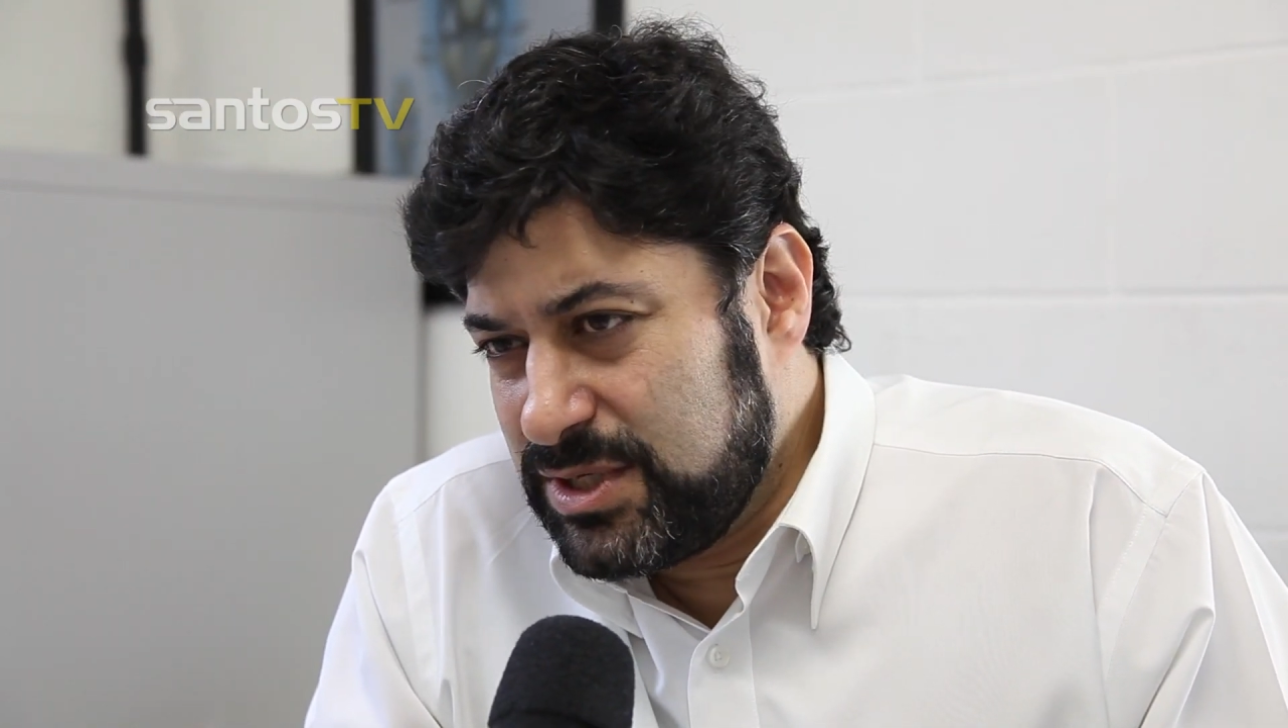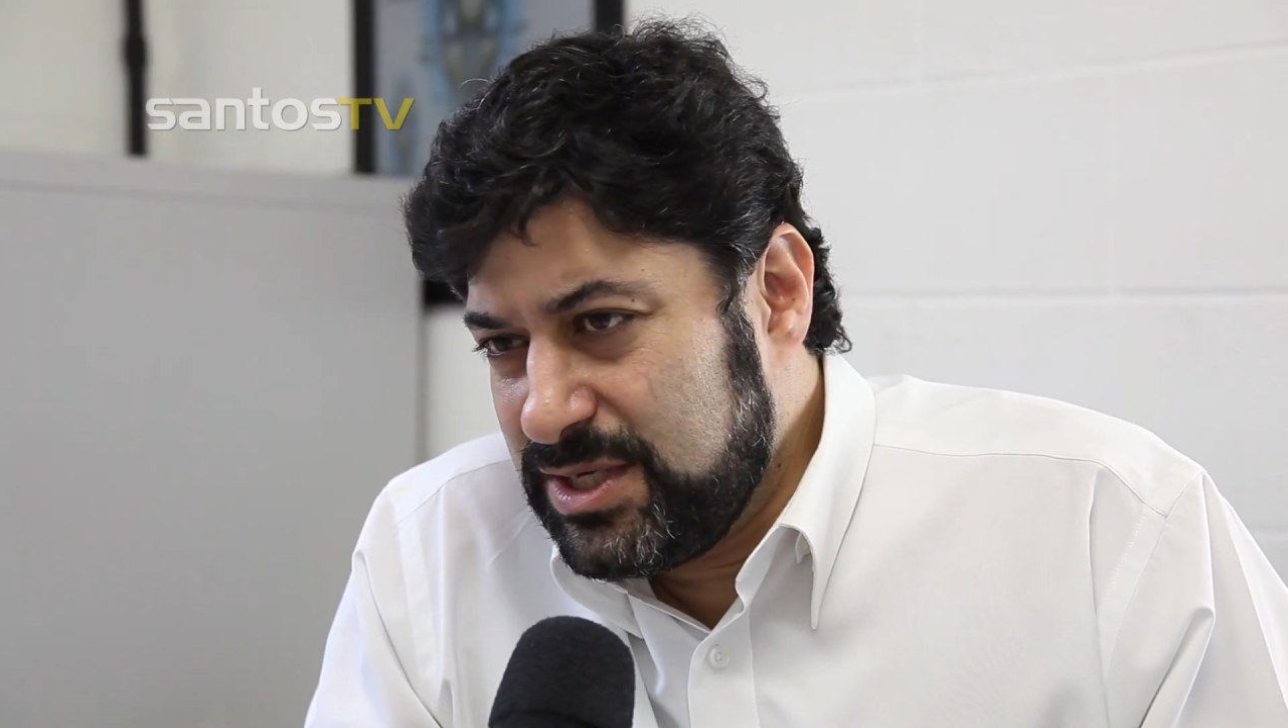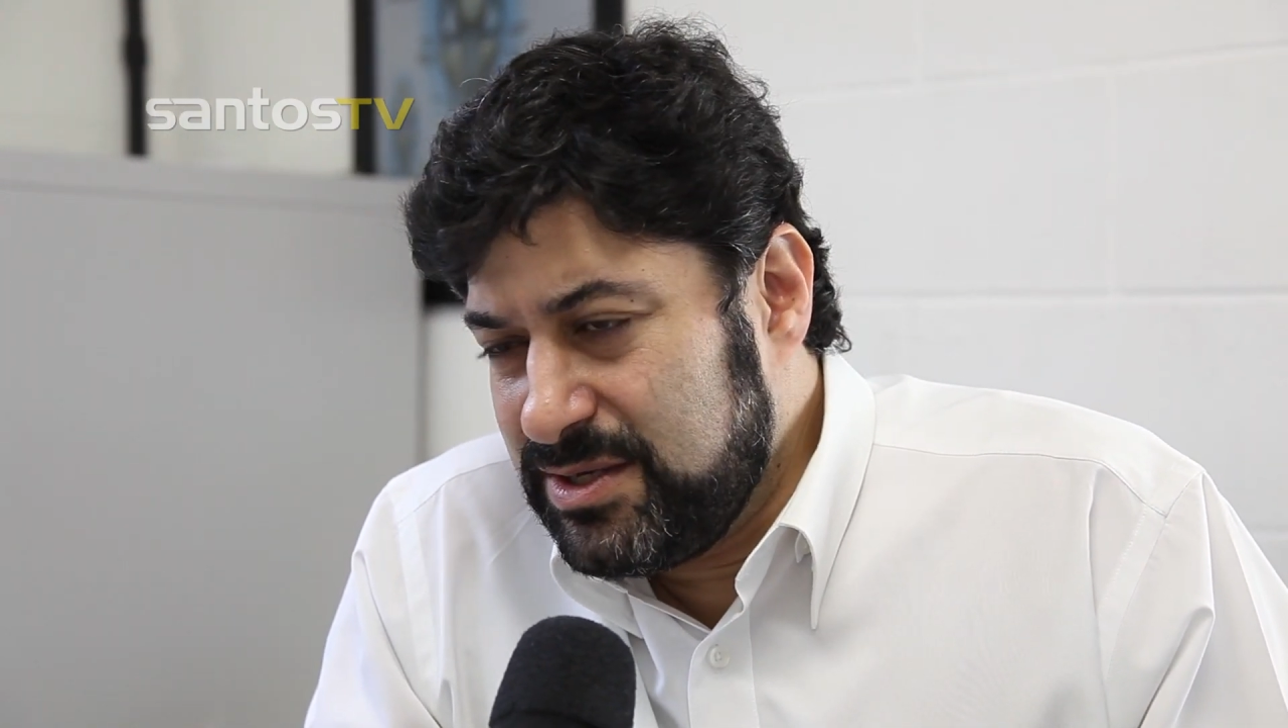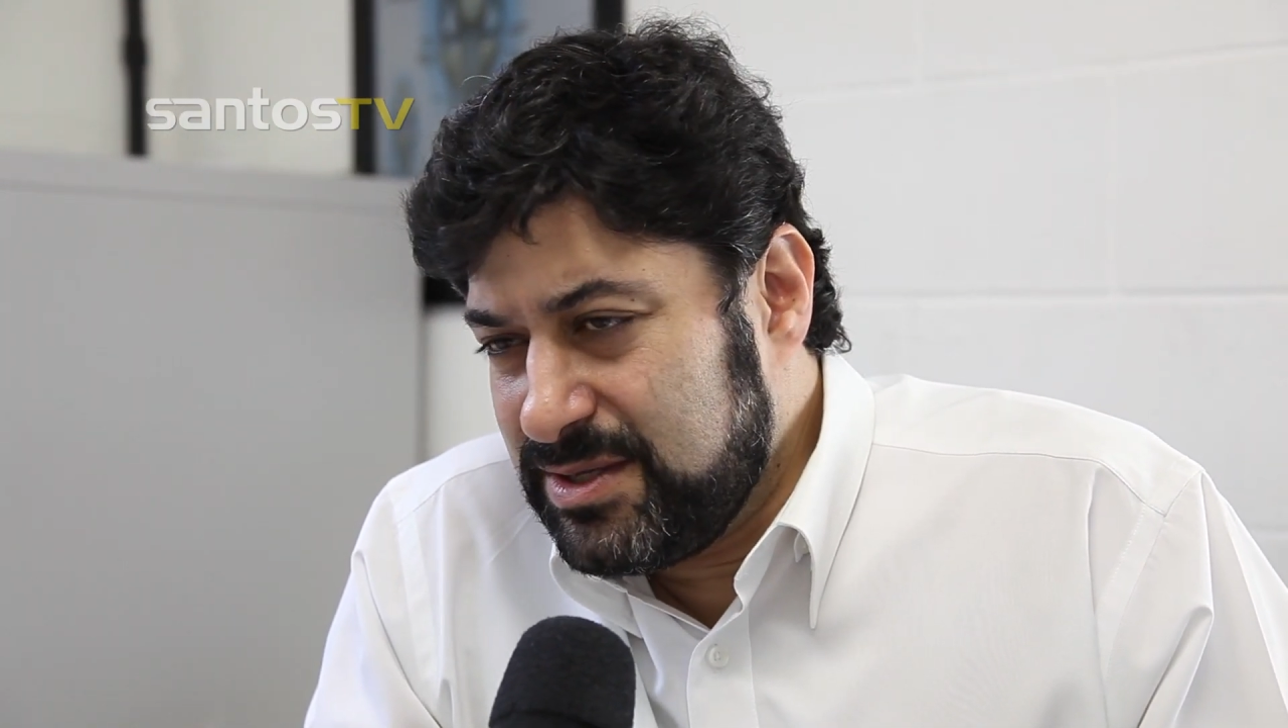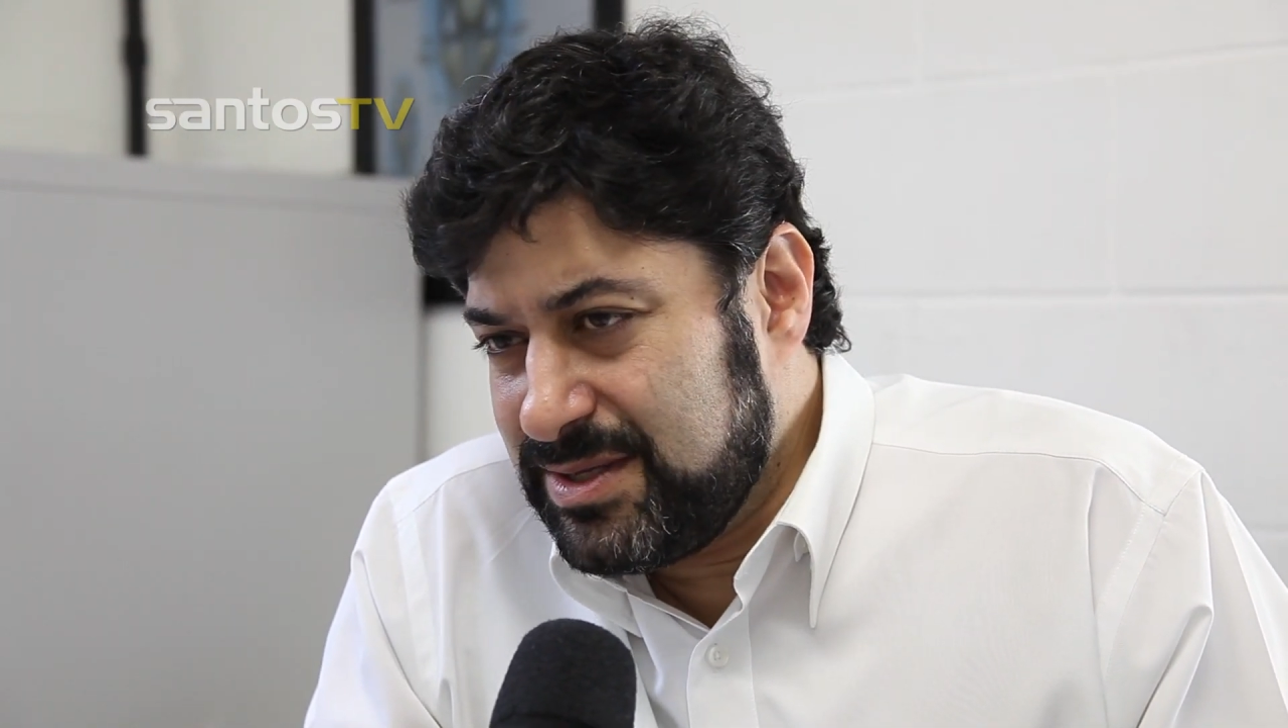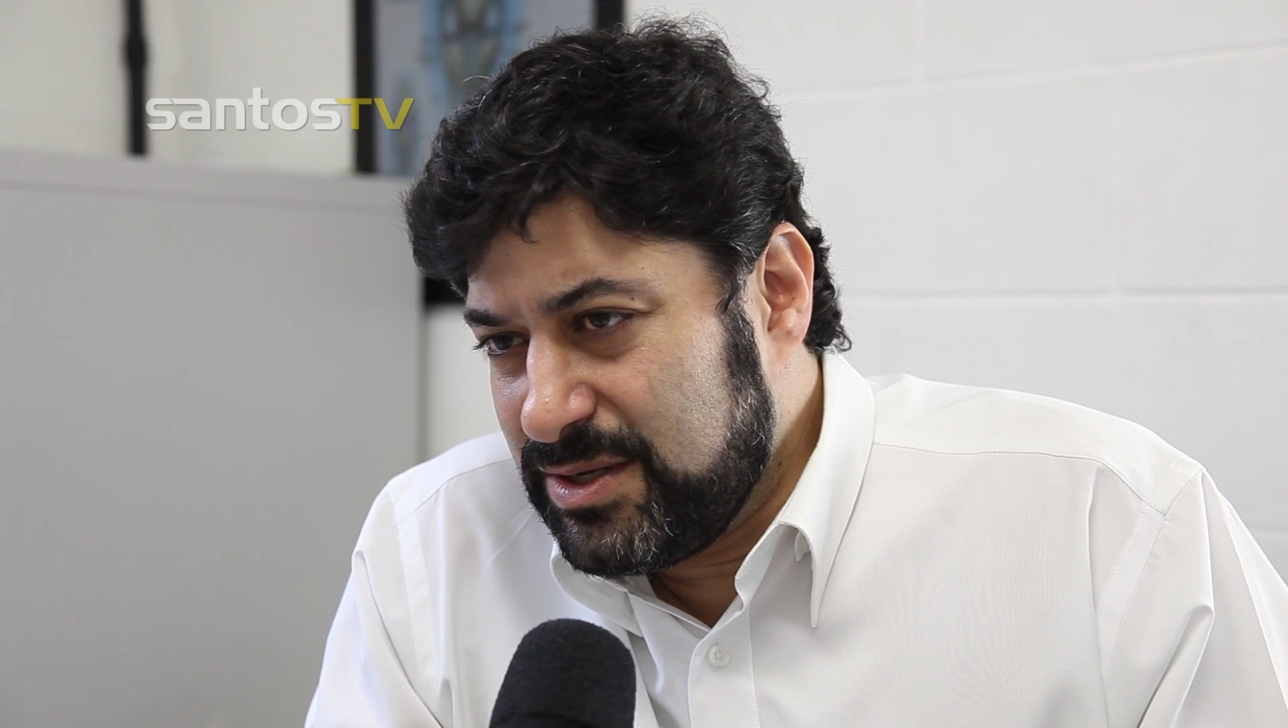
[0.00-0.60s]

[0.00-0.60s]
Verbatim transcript: que